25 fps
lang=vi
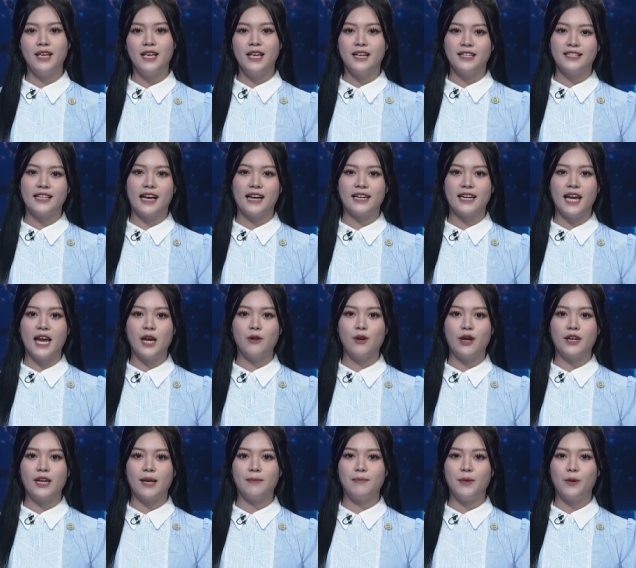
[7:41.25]
sáng nay
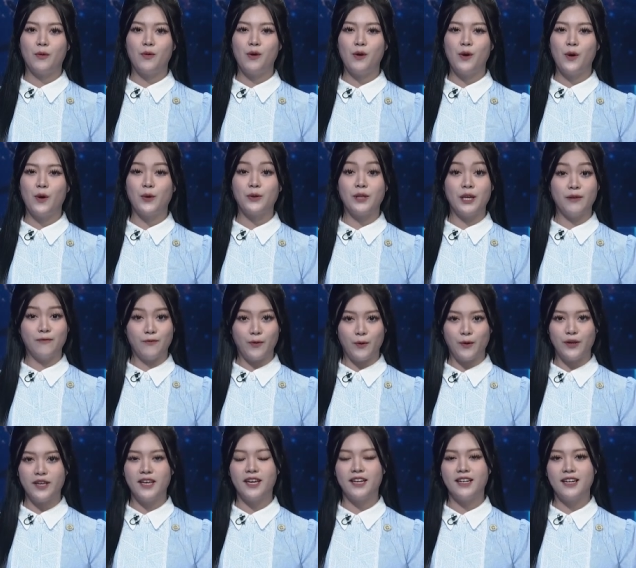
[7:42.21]
đoàn đại biểu Quốc hội tỉnh Phú
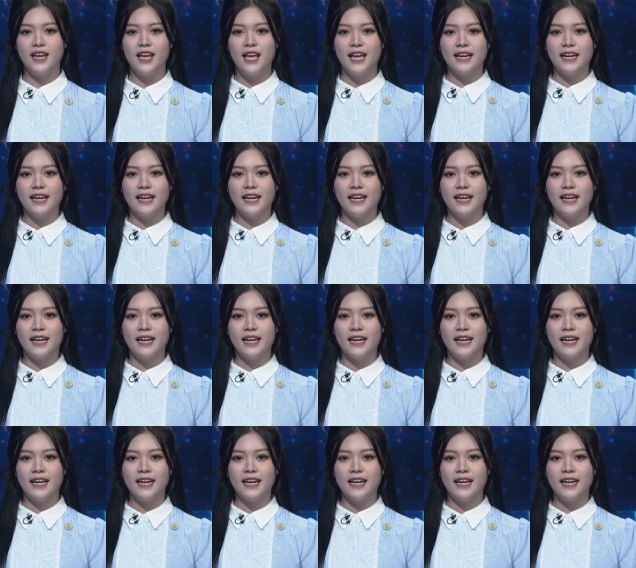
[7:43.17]
Yên